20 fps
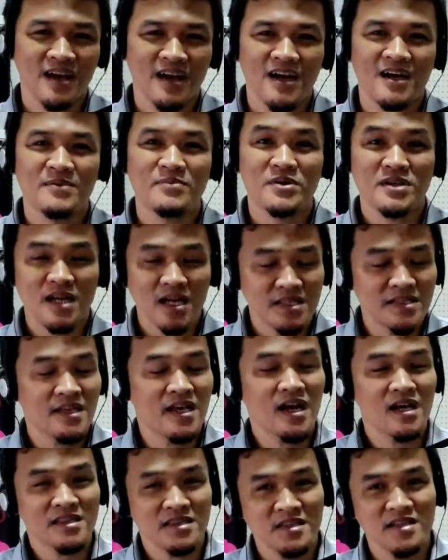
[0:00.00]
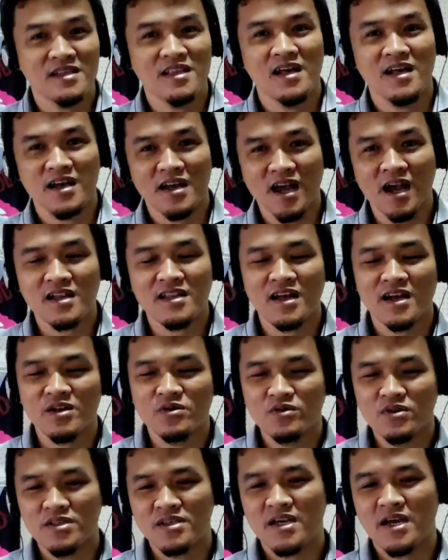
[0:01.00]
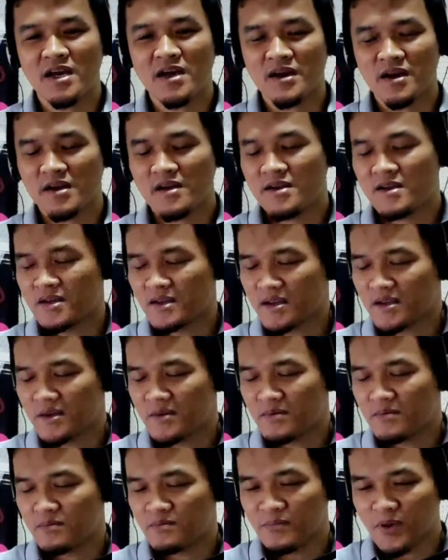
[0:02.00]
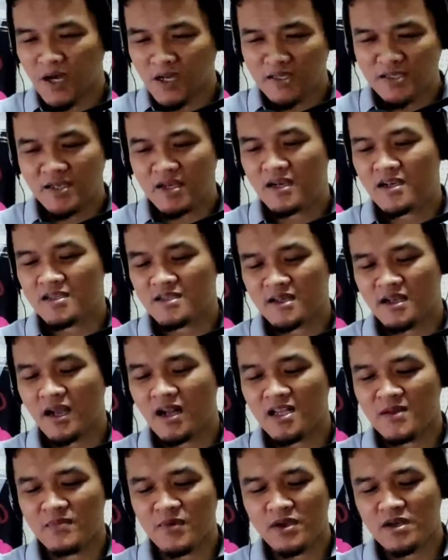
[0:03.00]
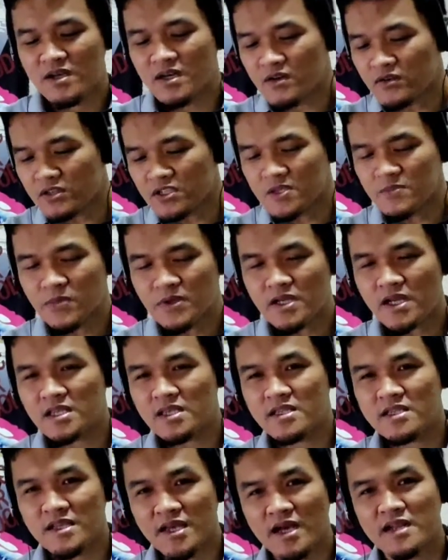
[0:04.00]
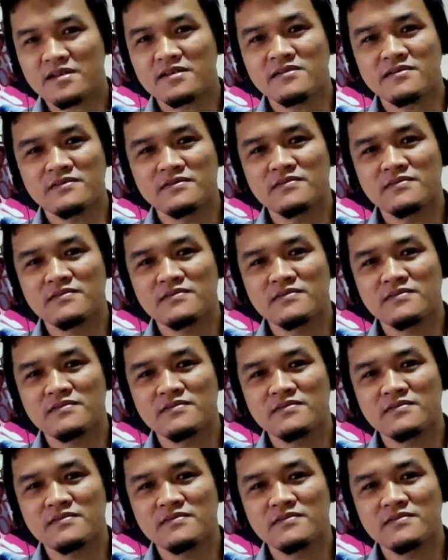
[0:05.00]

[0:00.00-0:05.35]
Ya, berhati-hatilah karena dunia banyak sekali menggerus perhatian